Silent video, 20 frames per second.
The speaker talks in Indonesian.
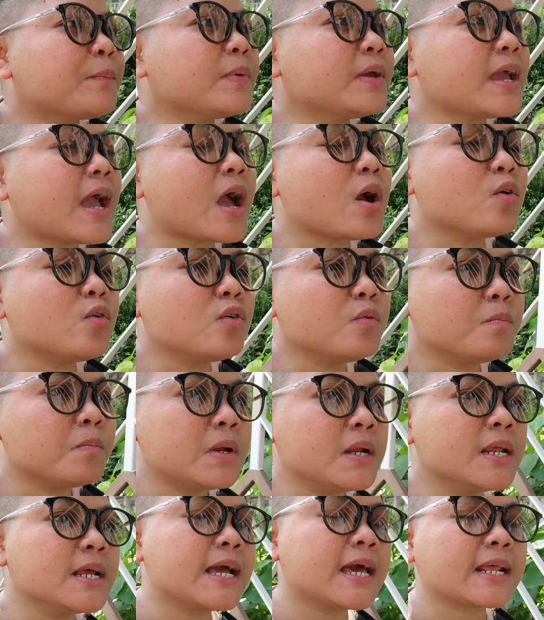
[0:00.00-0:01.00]
tapi aku
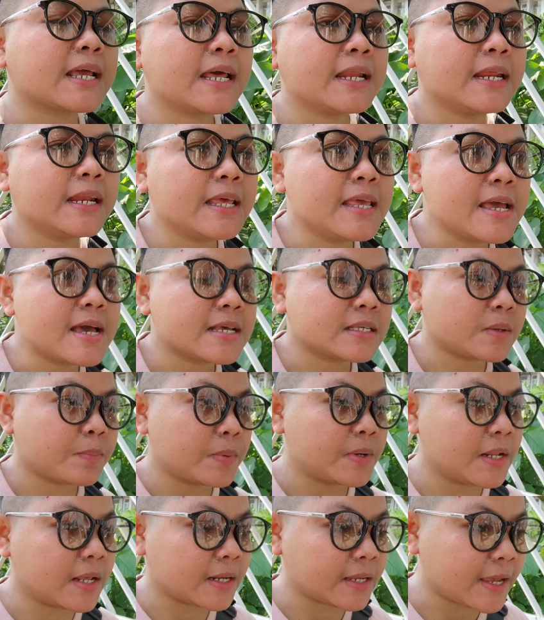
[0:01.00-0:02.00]
mendengarkan ini ya
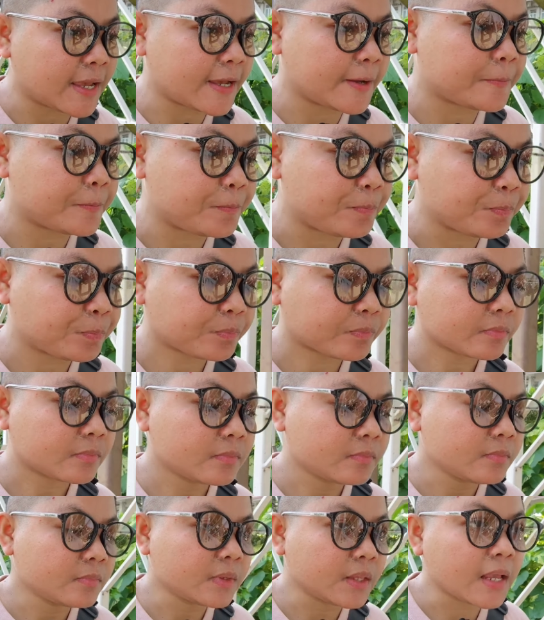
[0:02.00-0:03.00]
sebenarnya
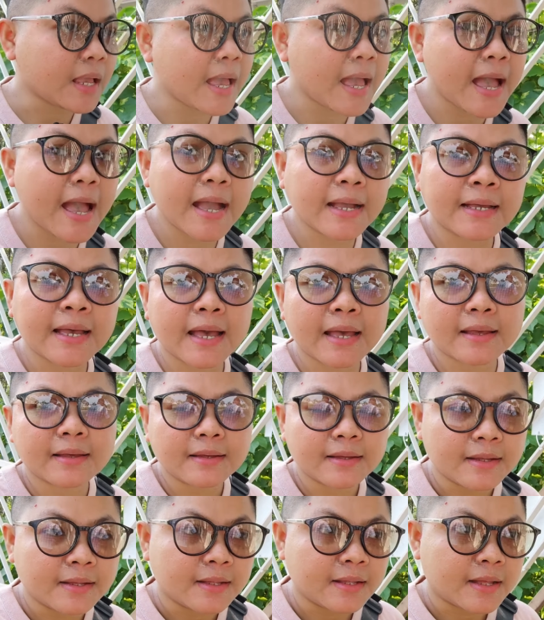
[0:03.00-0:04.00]
agak
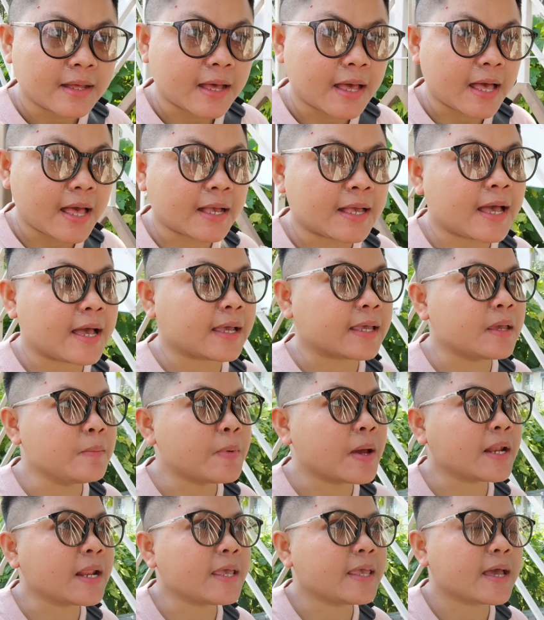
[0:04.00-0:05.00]
agak
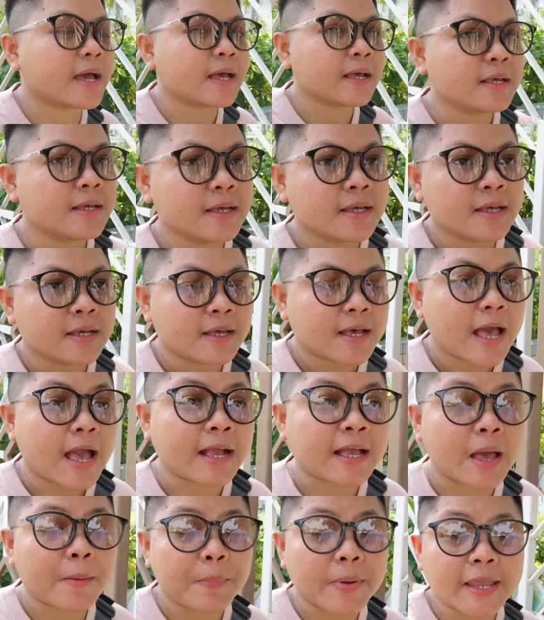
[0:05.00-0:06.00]
gimana ya
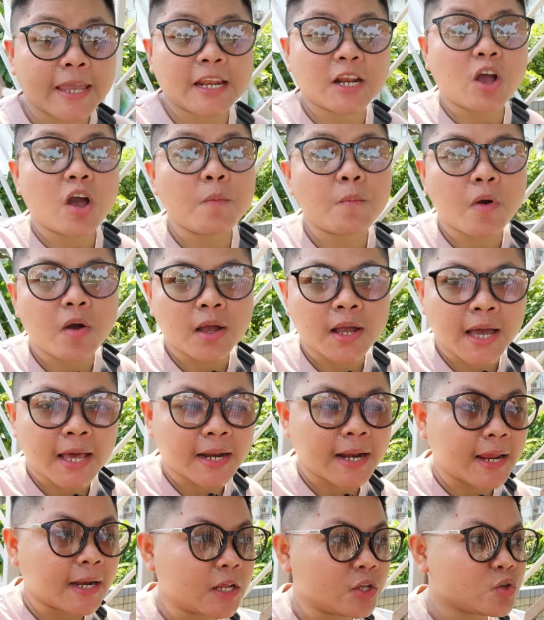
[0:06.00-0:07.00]
agak pengen ngomong
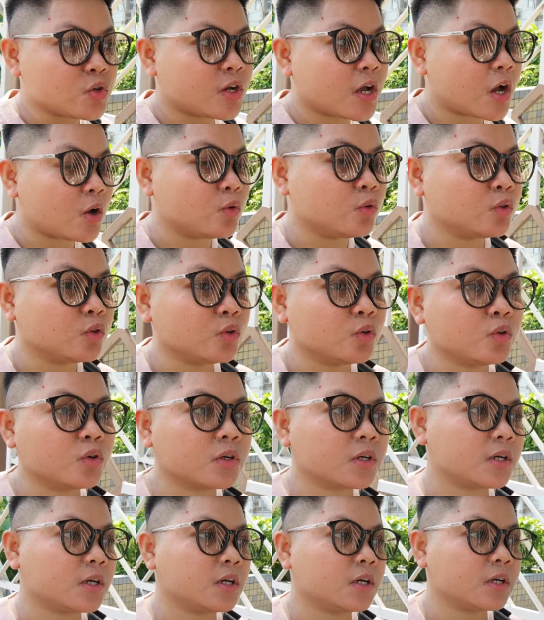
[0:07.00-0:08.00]
karena ini juga
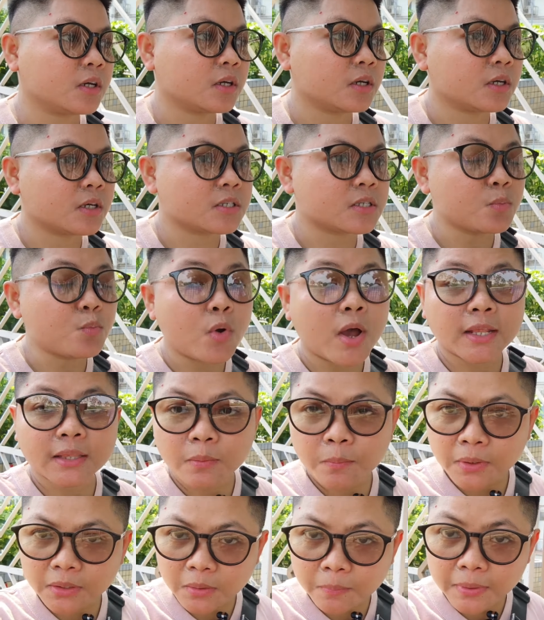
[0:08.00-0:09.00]
untuk uh, semua
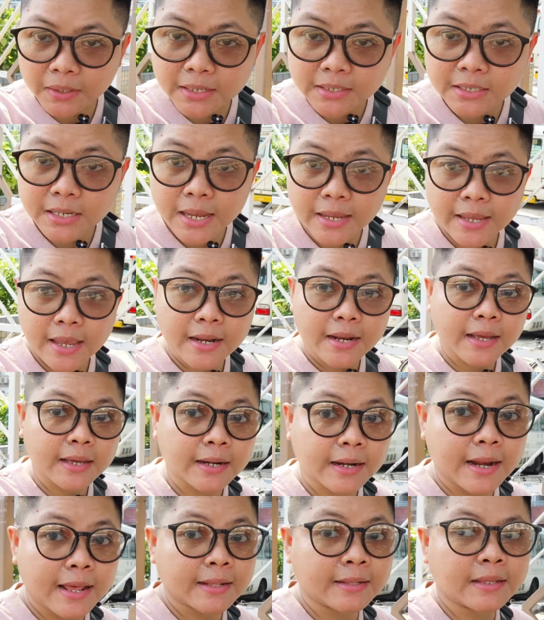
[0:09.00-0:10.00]
teman-teman saya
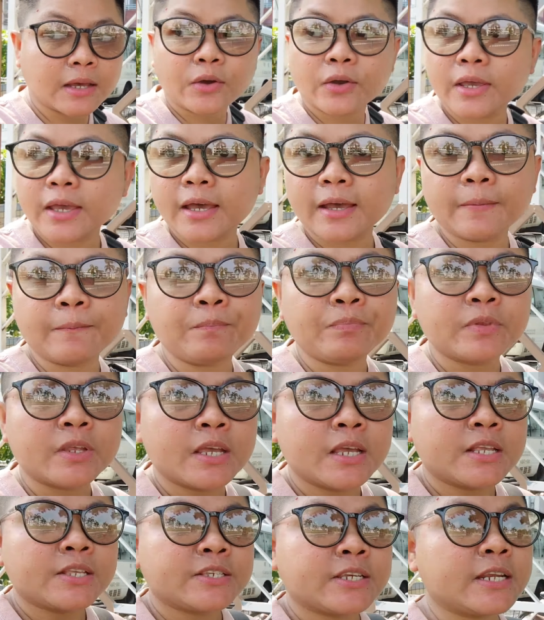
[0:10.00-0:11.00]
anak rantau ya
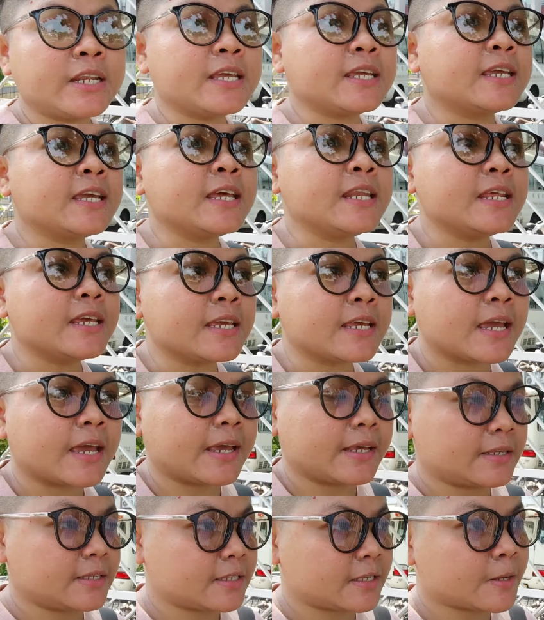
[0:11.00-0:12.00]
jadi gini
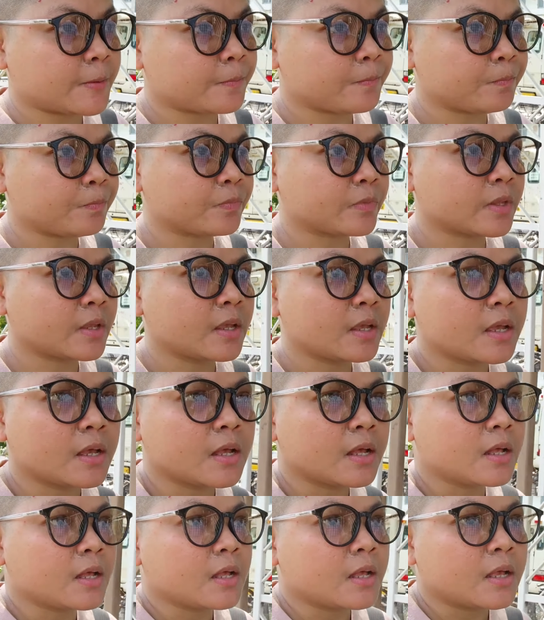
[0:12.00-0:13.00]
guys
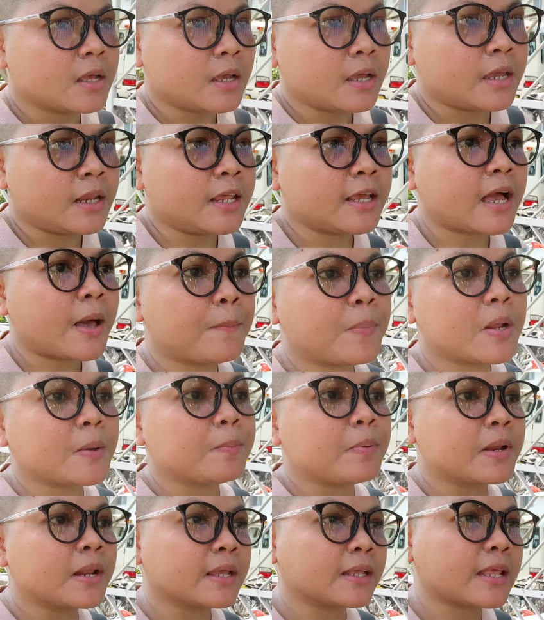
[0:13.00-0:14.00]
ini
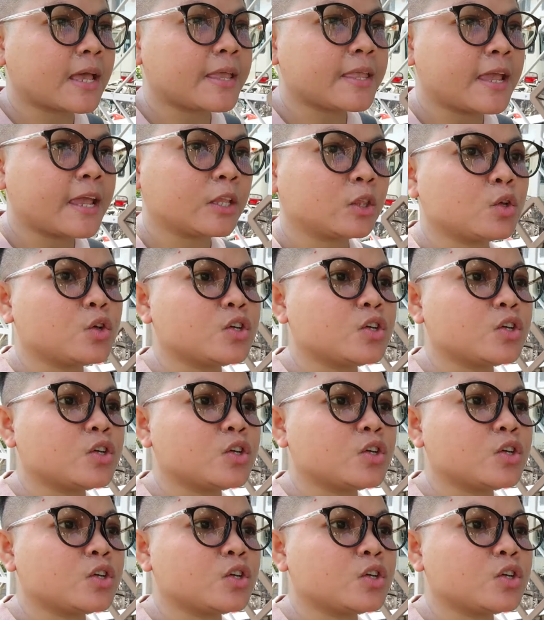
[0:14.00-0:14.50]
kabar beritanya